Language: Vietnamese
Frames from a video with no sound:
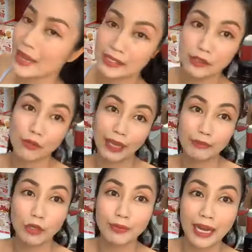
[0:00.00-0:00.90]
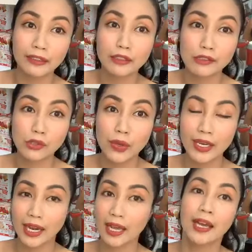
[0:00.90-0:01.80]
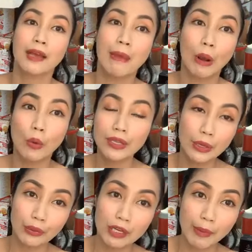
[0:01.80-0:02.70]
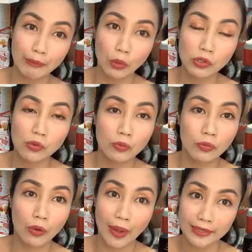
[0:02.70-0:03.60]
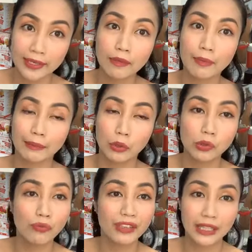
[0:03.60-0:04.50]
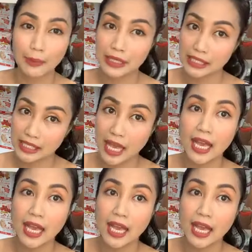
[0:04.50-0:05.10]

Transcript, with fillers: bạn sử dụng kem chống nắng thường xuyên này, bạn uống nhiều nước, bạn bổ sung khoáng chất, bạn bổ sung vitamin C,